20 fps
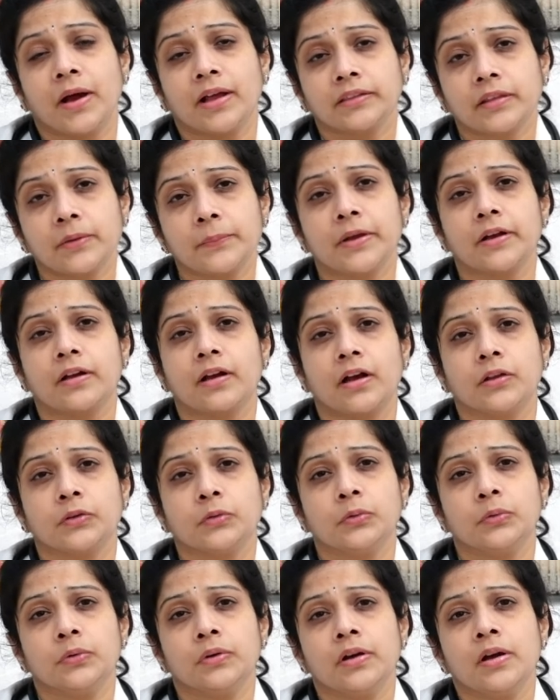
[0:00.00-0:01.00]
మాత్రమే
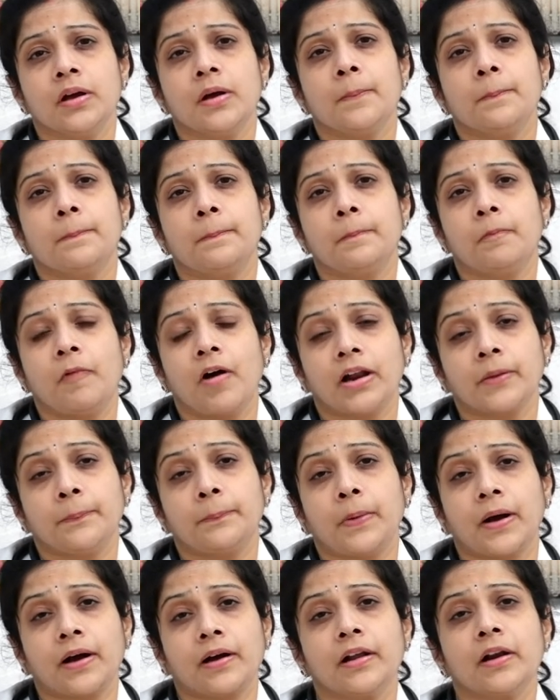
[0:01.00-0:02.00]
కాదు వారి
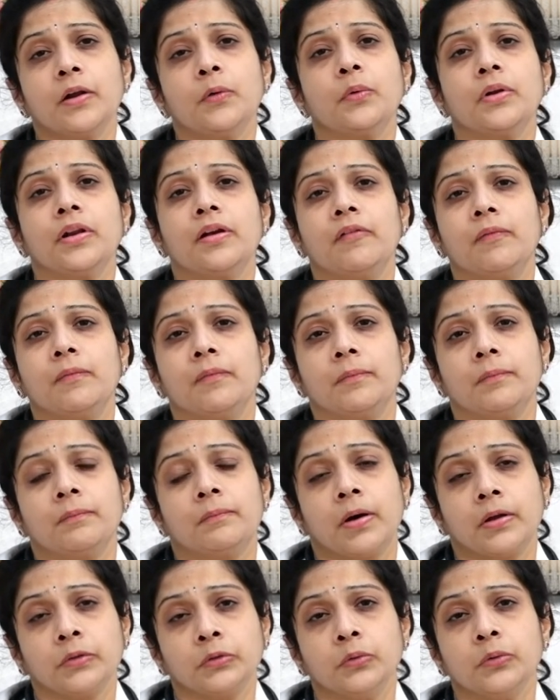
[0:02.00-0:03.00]
పక్కన ఉన్న
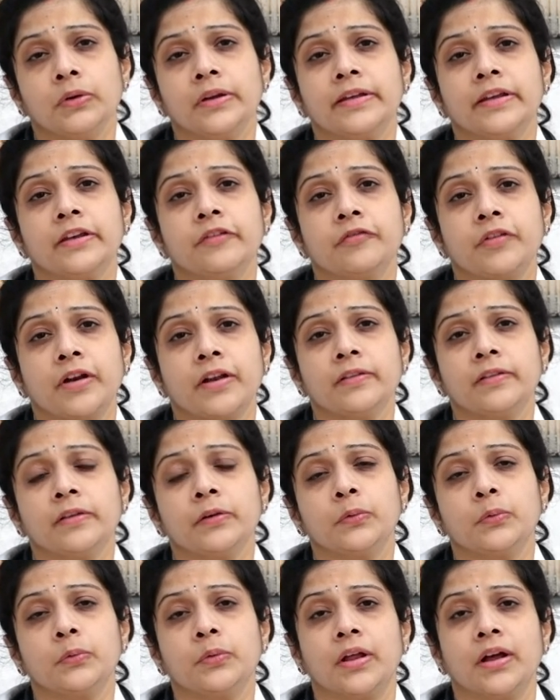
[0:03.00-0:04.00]
బంధువులకి
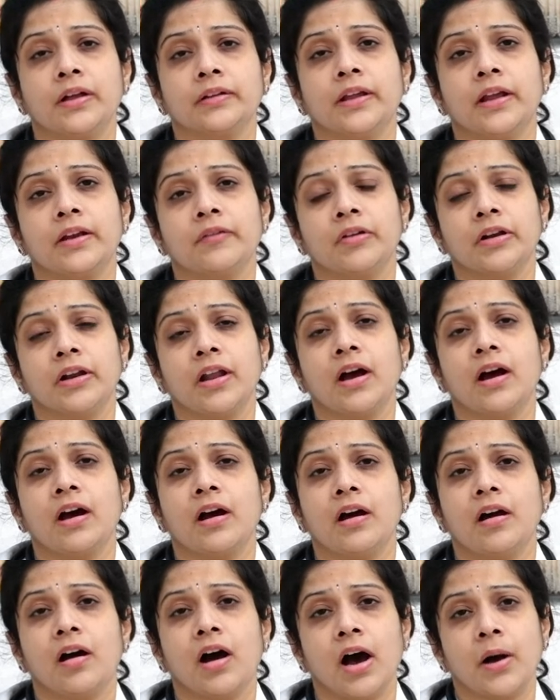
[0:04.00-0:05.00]
ఫ్రెండ్స్కి కూడా దానివల్ల
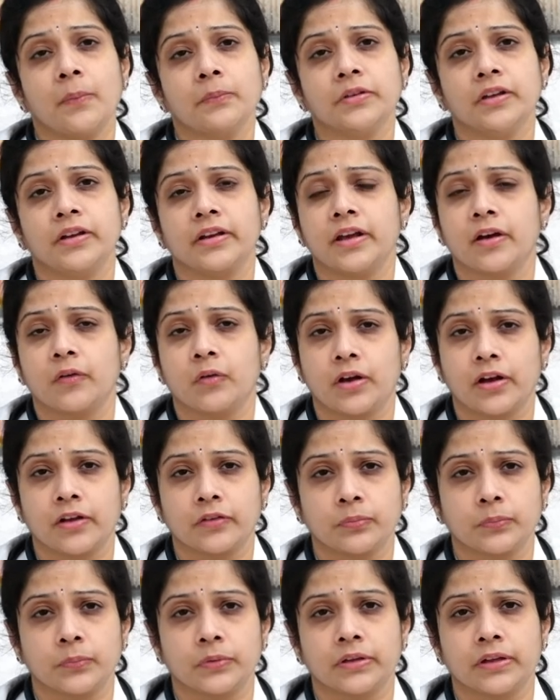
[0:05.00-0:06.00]
హామ్ జరిగే
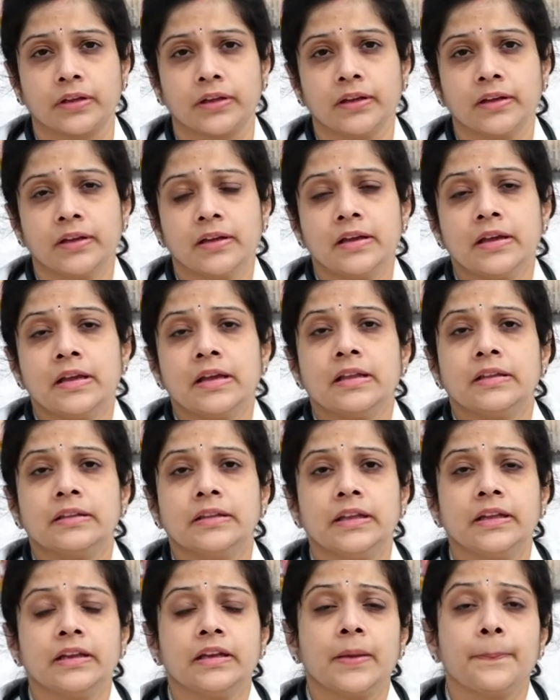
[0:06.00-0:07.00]
అవకాశం ఉంది
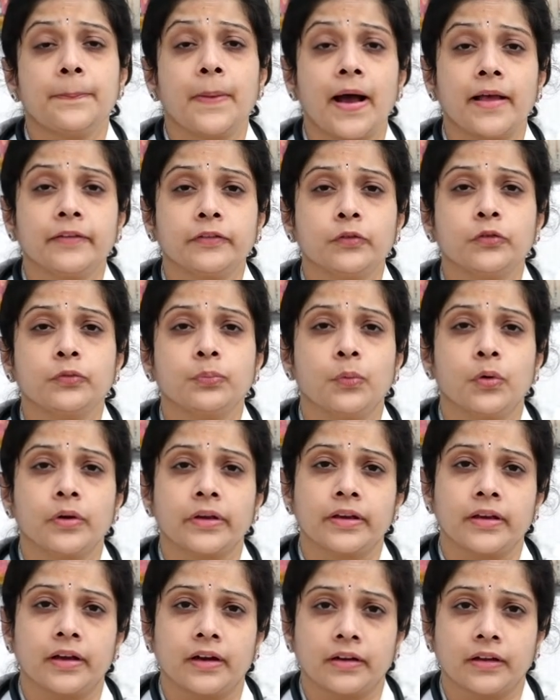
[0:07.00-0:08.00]
దీన్నే ప్యాసివ్
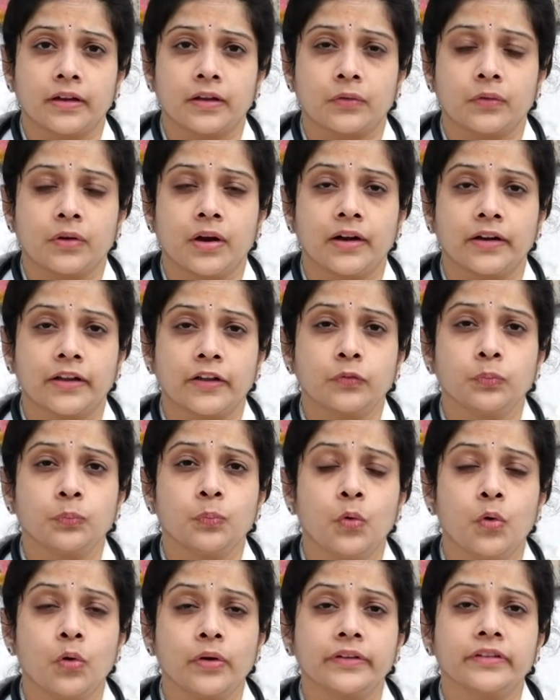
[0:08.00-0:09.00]
స్మోకింగ్ అంటారు అంటే
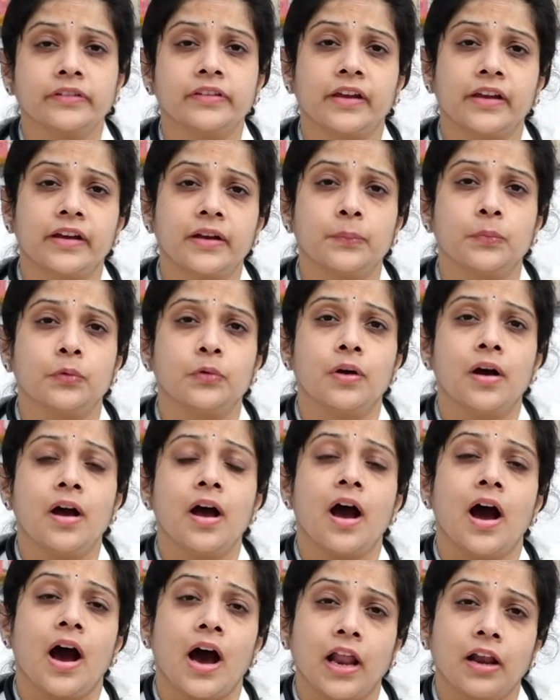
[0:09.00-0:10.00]
స్మోక్ చేయడము
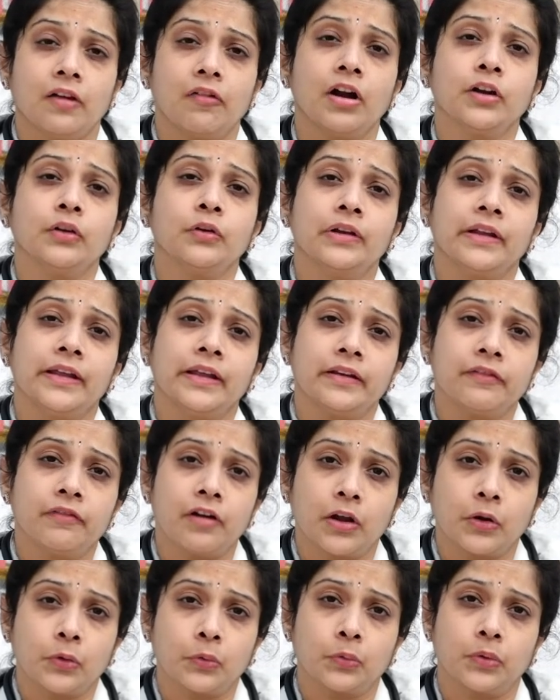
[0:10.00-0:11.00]
అలవాటు లేని
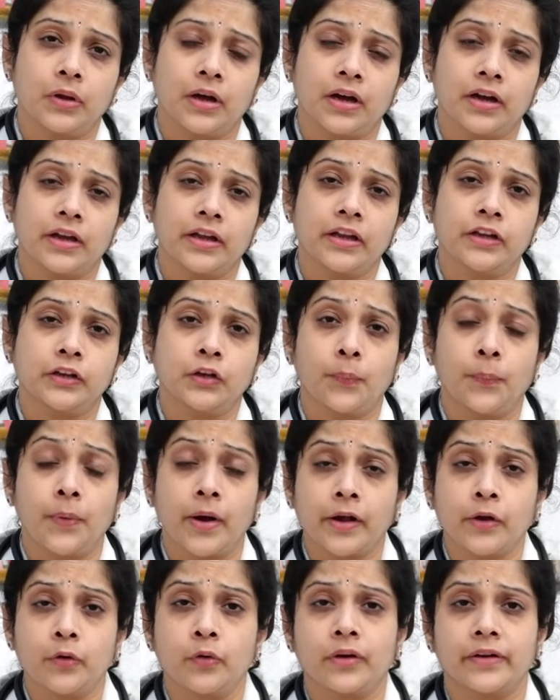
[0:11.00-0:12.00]
వారు కూడా ఈ
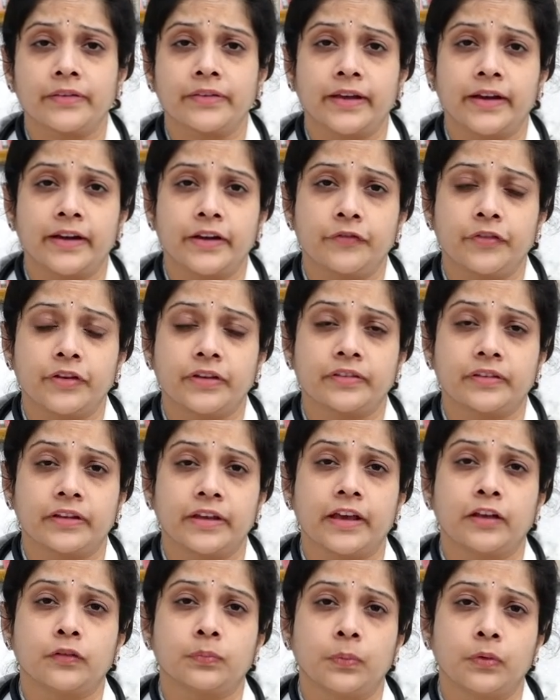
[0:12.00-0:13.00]
టొబాకో ఒక సైడ్
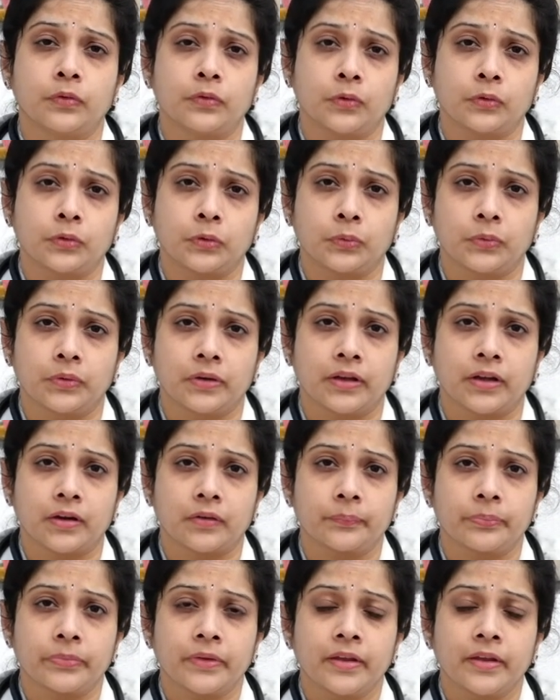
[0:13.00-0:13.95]
ఎఫెక్ట్స్కి ఎక్స్పోజ్ అవుతూ ఉంటారు